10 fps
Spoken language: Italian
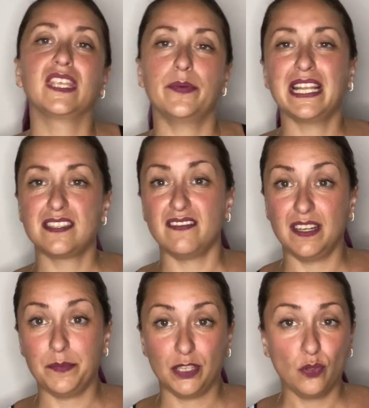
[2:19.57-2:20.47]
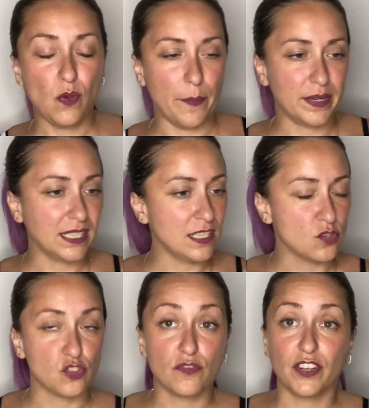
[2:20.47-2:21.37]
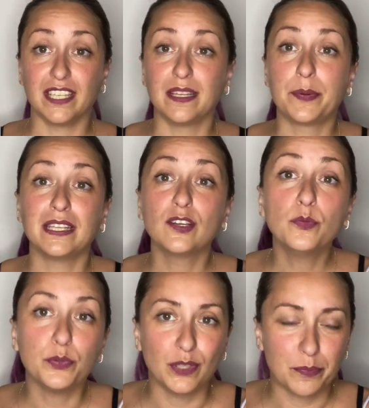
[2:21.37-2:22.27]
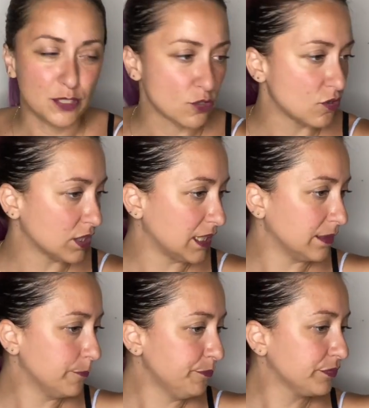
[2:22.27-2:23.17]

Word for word: I prezzi vi rimetto qua perché adesso non ci voglio andare a prendere il computer, mi sono scordata.